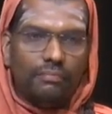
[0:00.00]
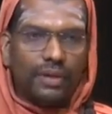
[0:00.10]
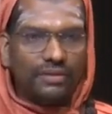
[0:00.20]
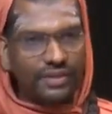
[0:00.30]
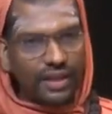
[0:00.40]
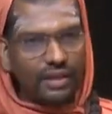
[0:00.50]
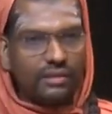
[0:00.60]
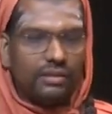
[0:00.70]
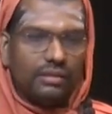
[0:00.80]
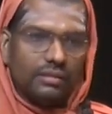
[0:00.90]

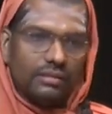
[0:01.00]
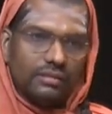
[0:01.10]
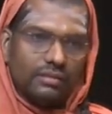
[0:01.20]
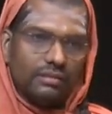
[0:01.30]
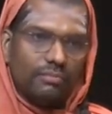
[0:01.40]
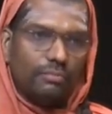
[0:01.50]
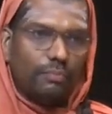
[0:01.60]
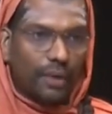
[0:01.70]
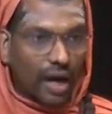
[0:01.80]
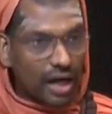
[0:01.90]
प्रत्येक
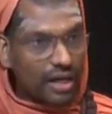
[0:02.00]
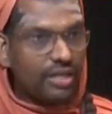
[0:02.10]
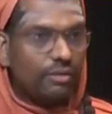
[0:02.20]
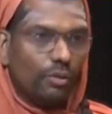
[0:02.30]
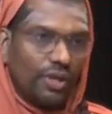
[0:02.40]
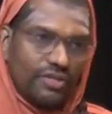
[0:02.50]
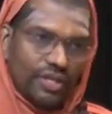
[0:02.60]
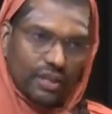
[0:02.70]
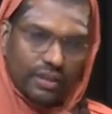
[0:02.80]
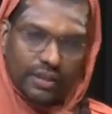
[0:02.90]
प्राणी वही
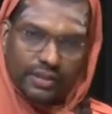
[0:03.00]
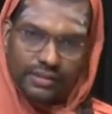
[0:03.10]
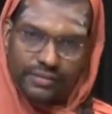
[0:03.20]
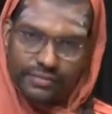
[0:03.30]
चाहते हैं